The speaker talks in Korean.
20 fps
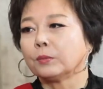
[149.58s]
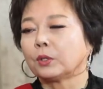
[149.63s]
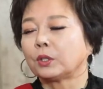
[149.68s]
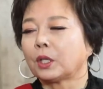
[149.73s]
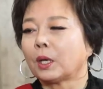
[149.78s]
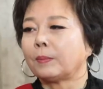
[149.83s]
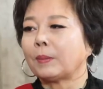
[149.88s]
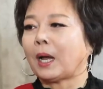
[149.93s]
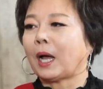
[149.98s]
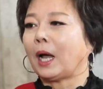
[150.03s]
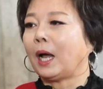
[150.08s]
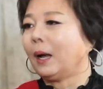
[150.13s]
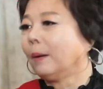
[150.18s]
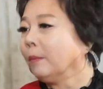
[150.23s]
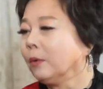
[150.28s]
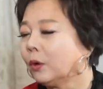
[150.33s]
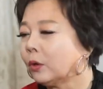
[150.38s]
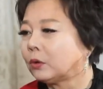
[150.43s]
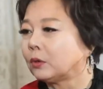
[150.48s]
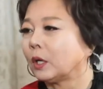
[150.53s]
못하면
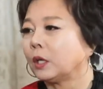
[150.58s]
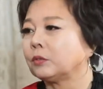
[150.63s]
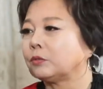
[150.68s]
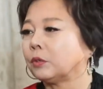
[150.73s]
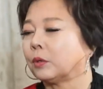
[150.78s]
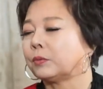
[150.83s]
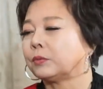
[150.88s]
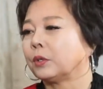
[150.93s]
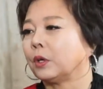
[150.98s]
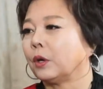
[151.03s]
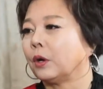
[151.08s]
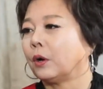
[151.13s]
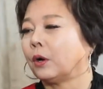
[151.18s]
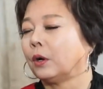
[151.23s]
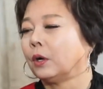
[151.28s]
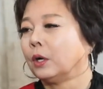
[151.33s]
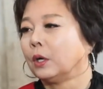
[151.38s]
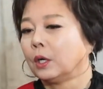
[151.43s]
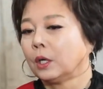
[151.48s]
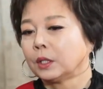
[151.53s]
아무것도 할 수 없어요.
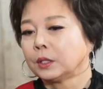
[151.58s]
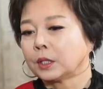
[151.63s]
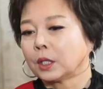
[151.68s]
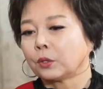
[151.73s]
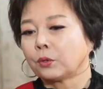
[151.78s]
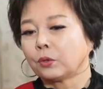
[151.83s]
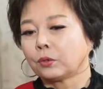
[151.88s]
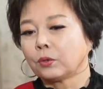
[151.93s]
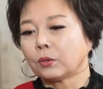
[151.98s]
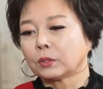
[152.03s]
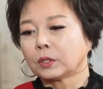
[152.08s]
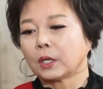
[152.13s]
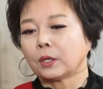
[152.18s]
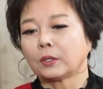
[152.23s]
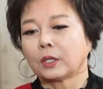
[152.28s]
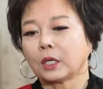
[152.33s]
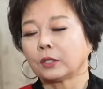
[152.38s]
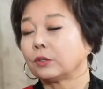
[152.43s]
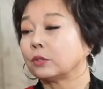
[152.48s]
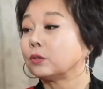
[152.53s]
제가
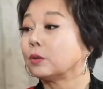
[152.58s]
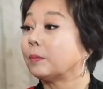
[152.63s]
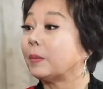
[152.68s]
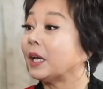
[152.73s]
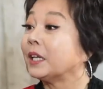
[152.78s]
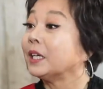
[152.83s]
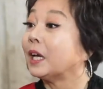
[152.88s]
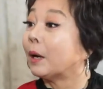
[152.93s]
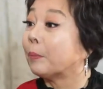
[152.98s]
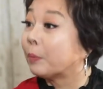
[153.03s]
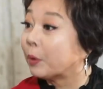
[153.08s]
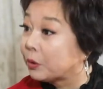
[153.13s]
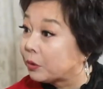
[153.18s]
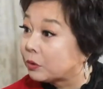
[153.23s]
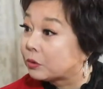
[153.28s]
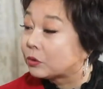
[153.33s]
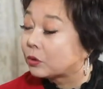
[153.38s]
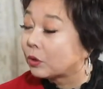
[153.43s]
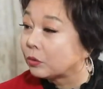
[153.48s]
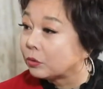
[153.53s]
교통사고 나서 좀 많이 아픈
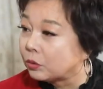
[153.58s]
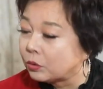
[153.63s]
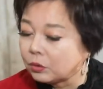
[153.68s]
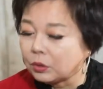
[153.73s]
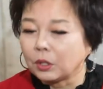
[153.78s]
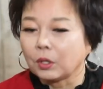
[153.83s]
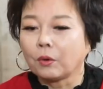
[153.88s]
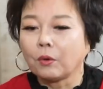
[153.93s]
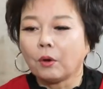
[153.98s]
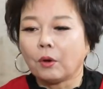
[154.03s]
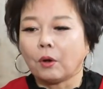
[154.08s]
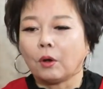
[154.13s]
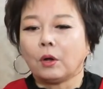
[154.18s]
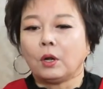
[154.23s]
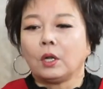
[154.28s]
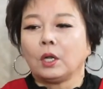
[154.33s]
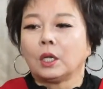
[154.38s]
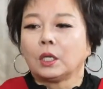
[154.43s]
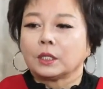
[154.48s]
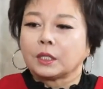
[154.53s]
점도 있고
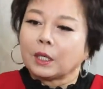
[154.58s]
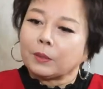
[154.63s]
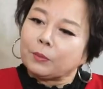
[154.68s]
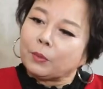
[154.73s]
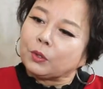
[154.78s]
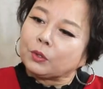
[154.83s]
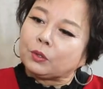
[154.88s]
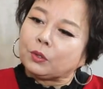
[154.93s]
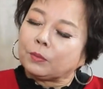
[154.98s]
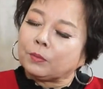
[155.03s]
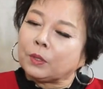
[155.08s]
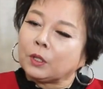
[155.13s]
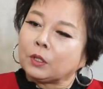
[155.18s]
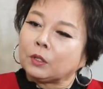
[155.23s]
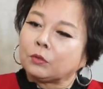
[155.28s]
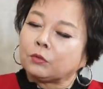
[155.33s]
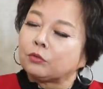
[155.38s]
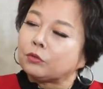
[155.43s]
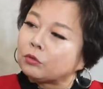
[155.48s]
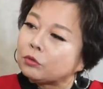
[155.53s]
제가 뭐 좀
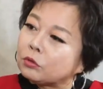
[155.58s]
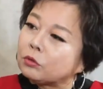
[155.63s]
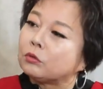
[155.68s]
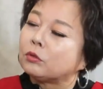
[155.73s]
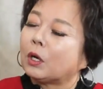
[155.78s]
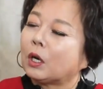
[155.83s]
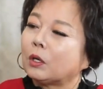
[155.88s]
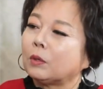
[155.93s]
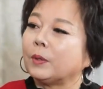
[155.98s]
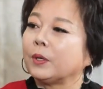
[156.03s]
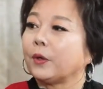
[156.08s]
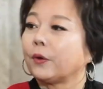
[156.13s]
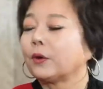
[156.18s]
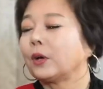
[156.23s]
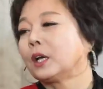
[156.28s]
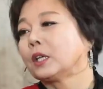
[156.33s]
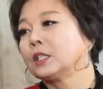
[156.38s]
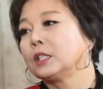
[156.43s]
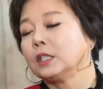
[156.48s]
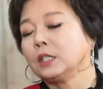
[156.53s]
수술도 하고 막 여러
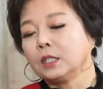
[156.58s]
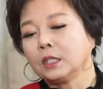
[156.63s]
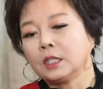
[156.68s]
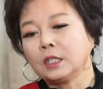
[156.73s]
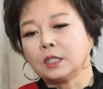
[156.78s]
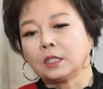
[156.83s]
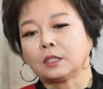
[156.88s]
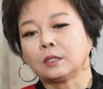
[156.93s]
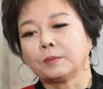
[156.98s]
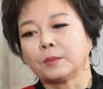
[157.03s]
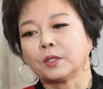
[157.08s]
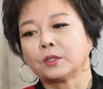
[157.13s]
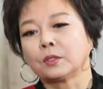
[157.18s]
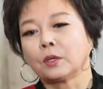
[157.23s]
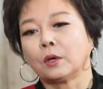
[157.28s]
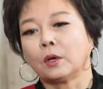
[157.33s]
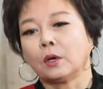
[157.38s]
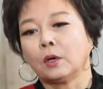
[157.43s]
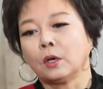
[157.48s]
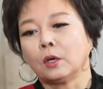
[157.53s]
가지 일이
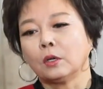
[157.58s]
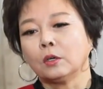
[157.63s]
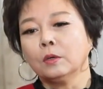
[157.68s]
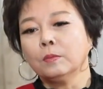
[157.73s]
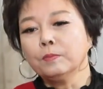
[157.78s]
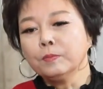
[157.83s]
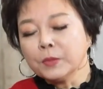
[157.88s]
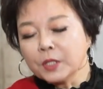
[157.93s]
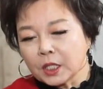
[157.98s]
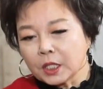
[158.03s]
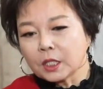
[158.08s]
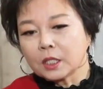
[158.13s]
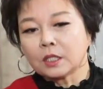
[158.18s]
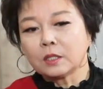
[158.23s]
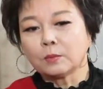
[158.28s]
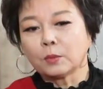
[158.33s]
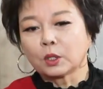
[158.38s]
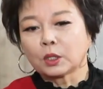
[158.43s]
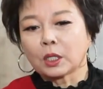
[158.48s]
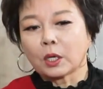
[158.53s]
있으면서
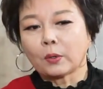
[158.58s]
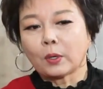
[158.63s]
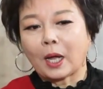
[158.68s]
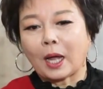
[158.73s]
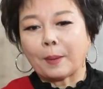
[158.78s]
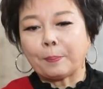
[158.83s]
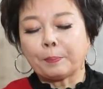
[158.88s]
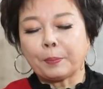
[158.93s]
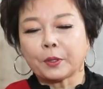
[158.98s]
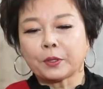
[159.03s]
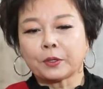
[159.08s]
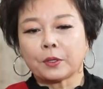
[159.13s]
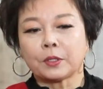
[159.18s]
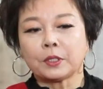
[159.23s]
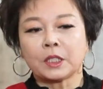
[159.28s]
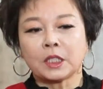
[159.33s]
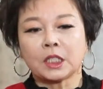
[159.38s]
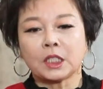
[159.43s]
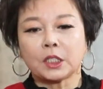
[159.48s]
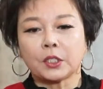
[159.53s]
움직이지 못하고
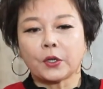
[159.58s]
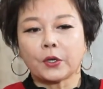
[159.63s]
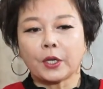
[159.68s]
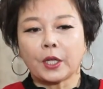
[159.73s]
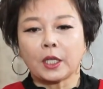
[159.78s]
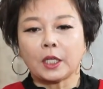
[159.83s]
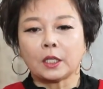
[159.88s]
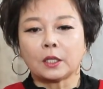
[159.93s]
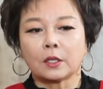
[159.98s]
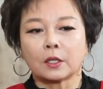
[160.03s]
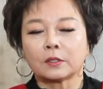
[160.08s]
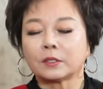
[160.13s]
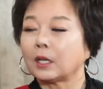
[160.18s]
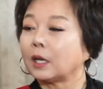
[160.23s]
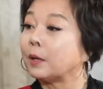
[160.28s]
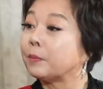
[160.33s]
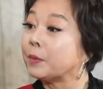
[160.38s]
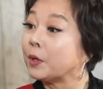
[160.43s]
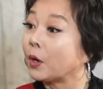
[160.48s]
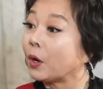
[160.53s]
아팠던 시절에 있던
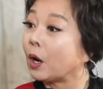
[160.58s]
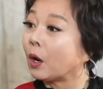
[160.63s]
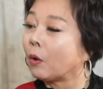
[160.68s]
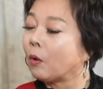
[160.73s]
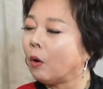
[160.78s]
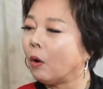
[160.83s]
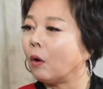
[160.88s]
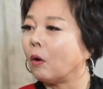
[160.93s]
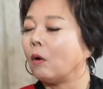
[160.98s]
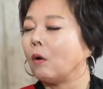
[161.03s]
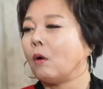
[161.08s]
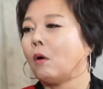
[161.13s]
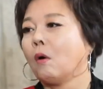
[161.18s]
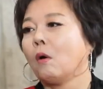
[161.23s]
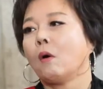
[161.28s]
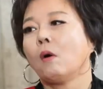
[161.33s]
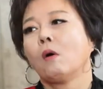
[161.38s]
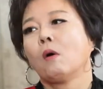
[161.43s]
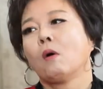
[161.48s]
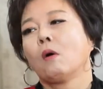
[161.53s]
사람이어갖고
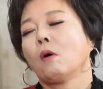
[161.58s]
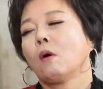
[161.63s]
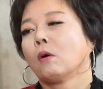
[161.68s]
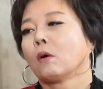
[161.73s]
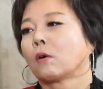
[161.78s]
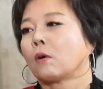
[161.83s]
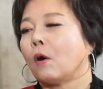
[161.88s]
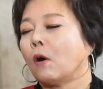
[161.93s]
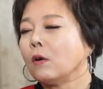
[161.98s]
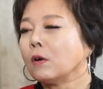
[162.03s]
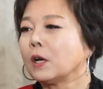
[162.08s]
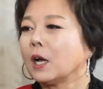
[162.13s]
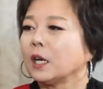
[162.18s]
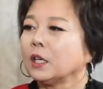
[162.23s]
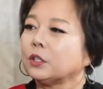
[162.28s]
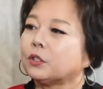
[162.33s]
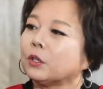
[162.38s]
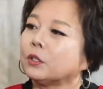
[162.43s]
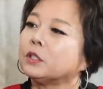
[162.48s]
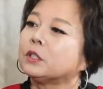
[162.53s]

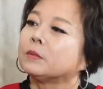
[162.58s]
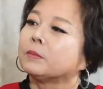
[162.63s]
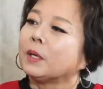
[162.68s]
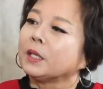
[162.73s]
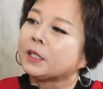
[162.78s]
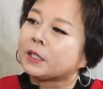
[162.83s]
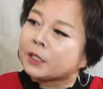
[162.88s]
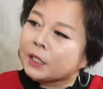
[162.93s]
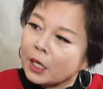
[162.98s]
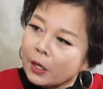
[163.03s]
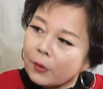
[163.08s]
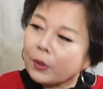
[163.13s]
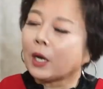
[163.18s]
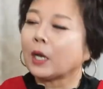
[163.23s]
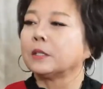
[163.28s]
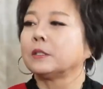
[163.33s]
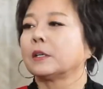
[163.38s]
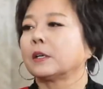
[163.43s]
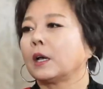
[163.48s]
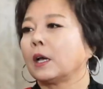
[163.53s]
건강이 저는 정말
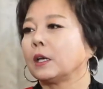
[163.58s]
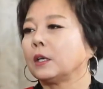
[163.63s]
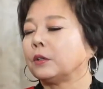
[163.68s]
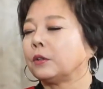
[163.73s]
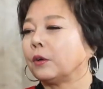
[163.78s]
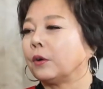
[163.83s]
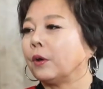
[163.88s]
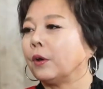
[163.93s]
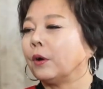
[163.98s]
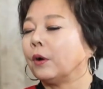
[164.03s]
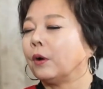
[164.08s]
최고라는 생각이 들어요.